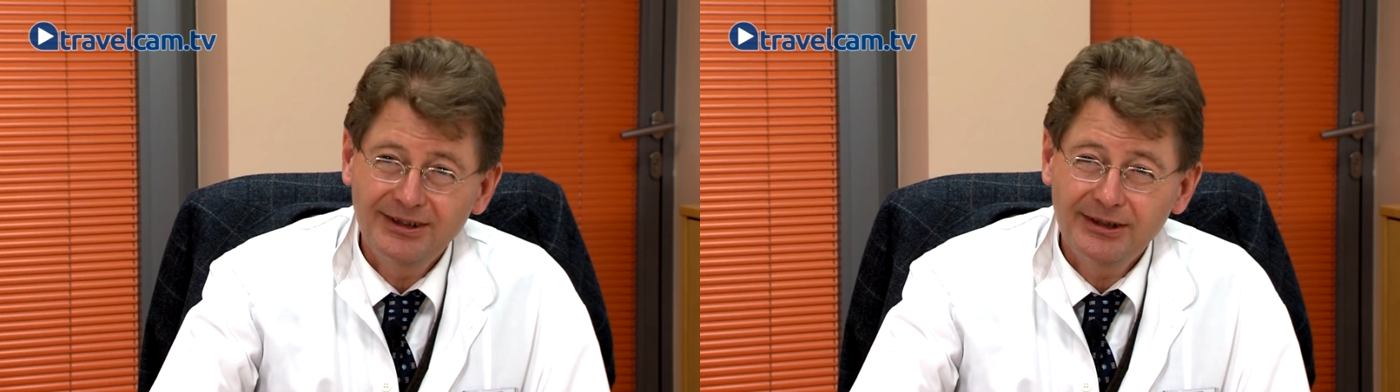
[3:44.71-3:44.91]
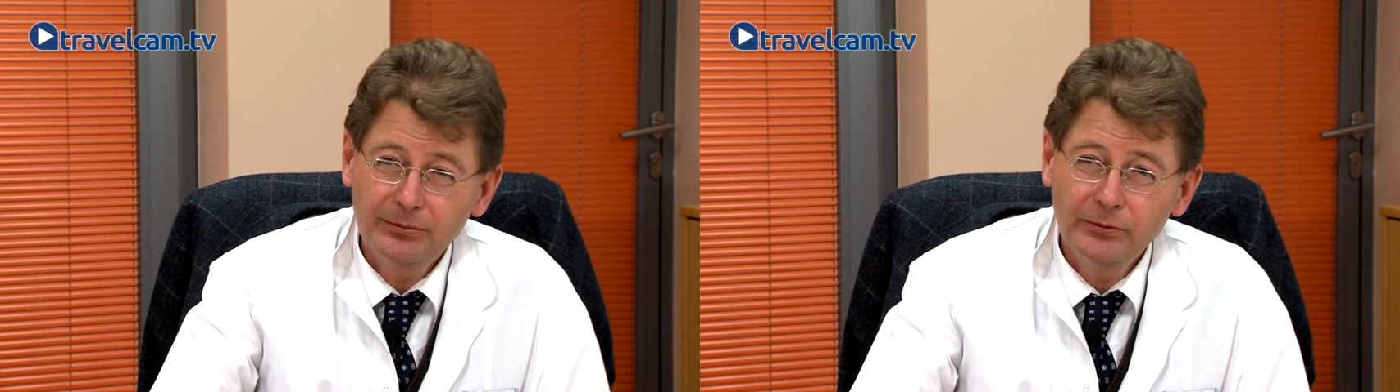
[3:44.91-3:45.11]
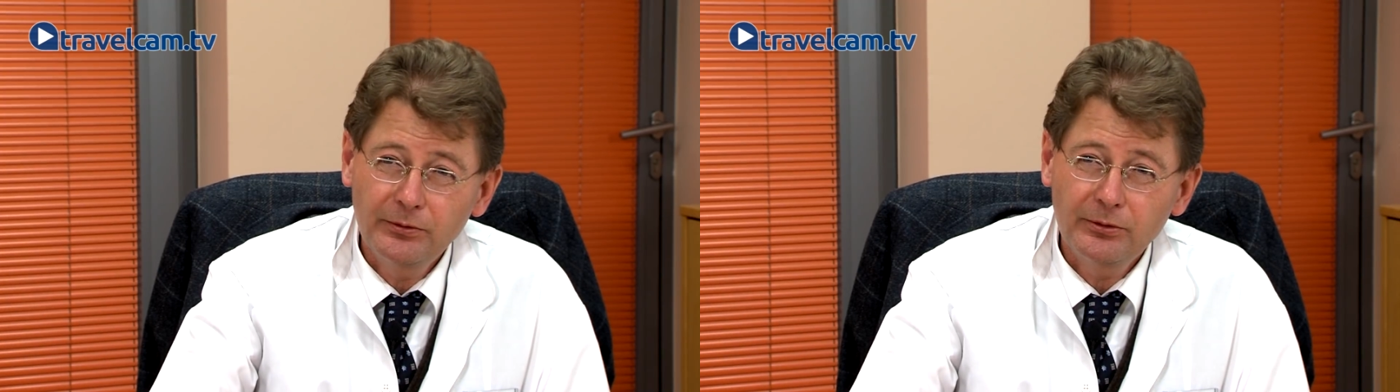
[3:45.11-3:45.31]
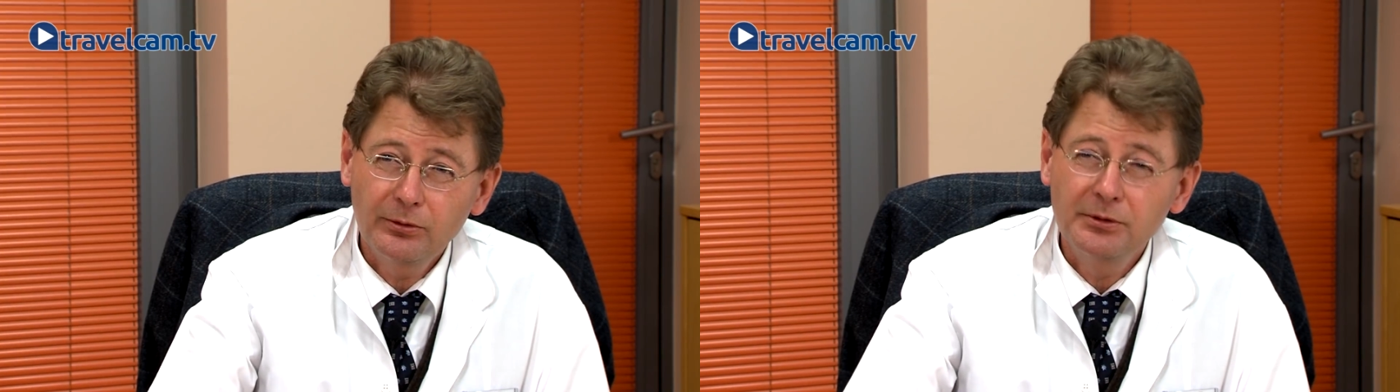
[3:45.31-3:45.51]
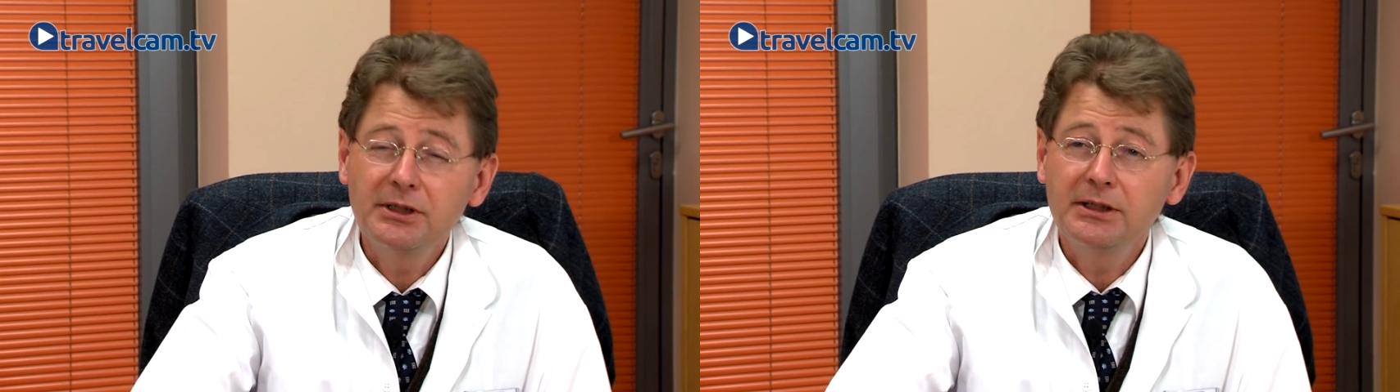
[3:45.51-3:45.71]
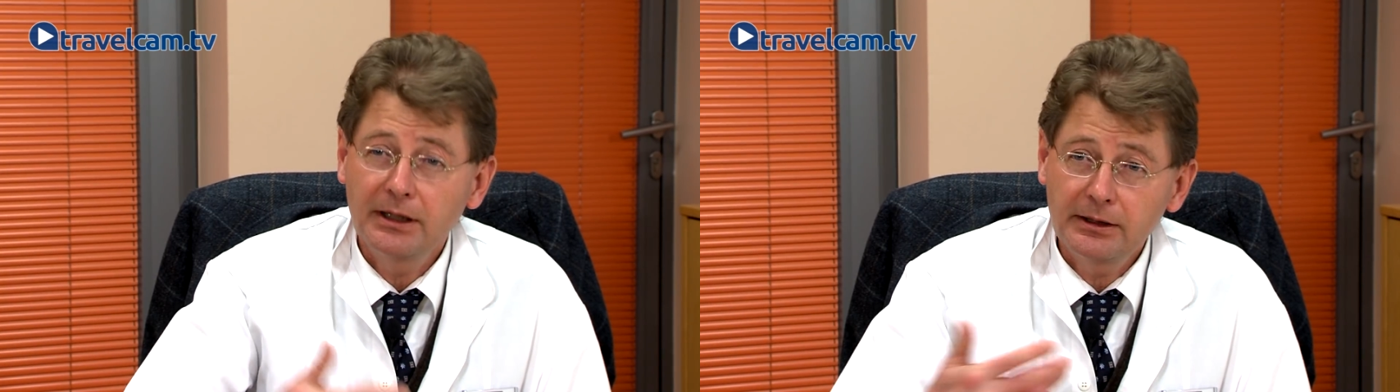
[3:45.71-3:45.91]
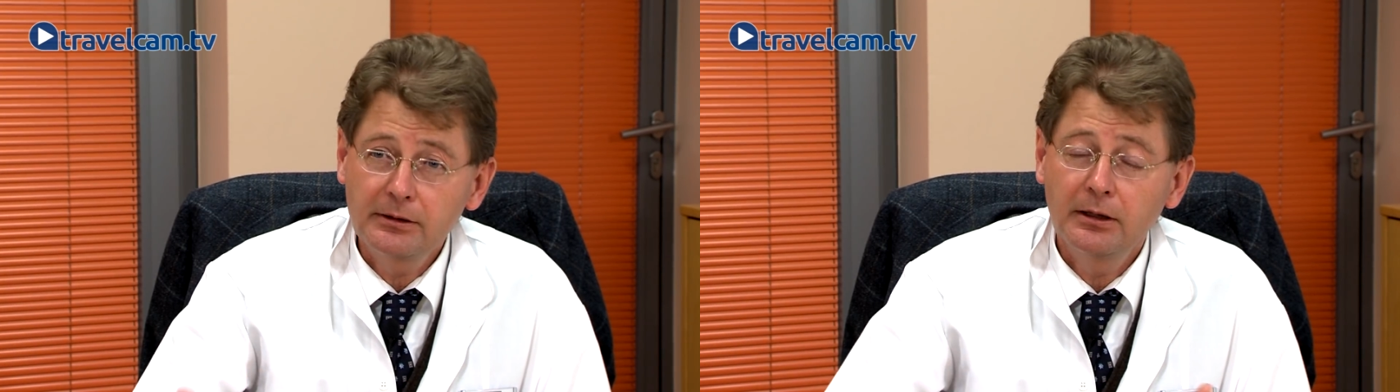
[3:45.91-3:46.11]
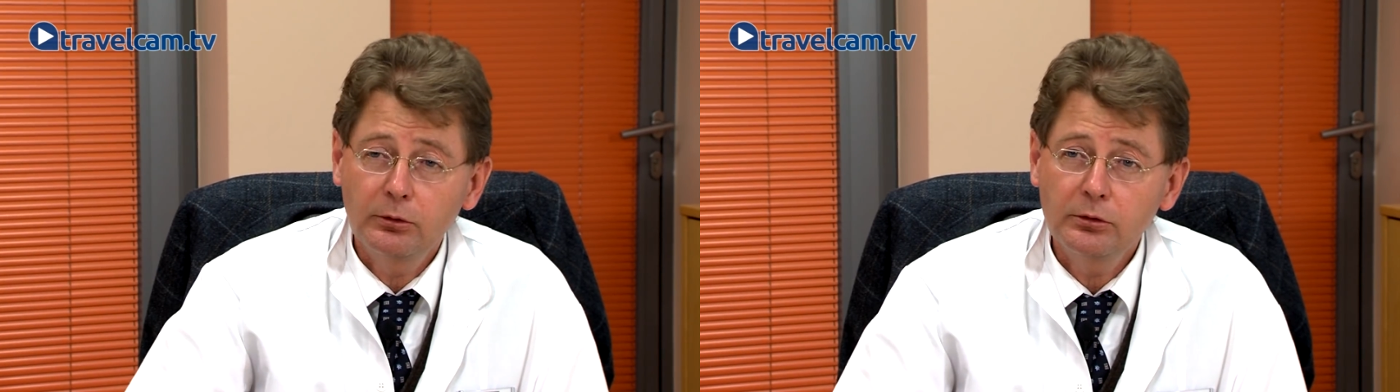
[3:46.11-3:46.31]
geimpft und die
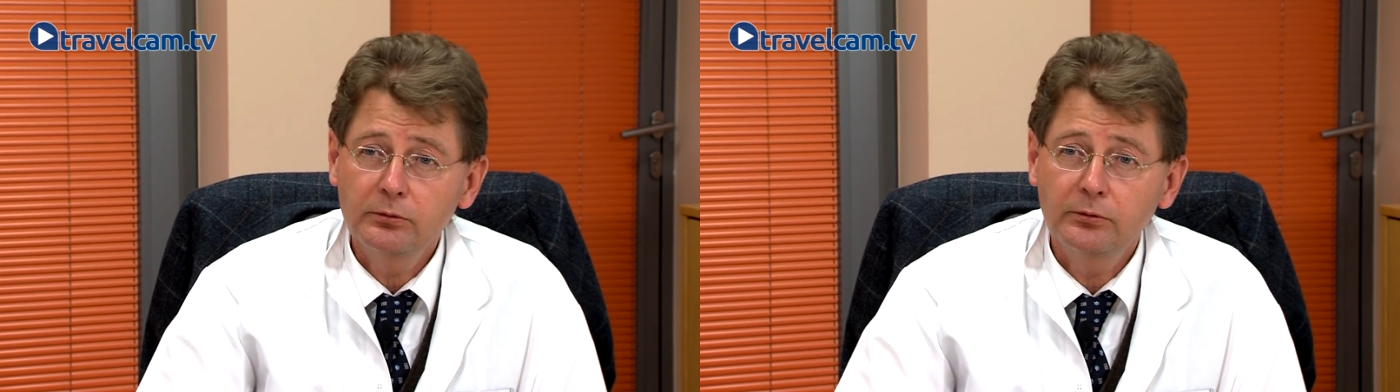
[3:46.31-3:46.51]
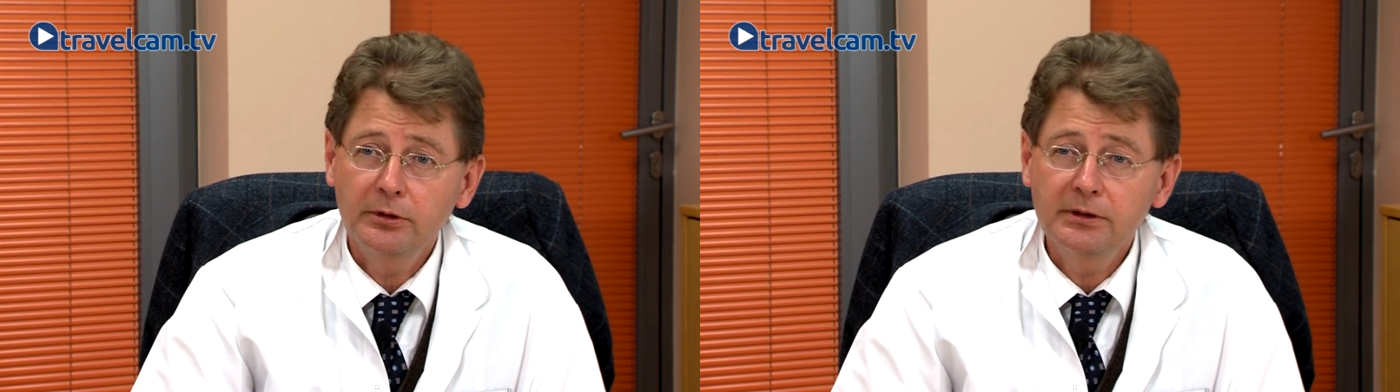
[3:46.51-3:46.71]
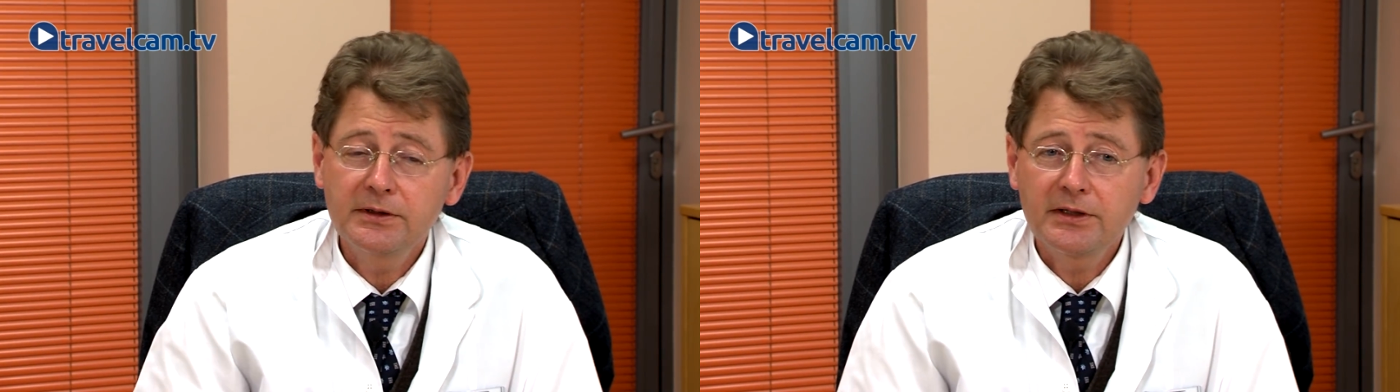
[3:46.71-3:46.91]
Daten auch gewonnen.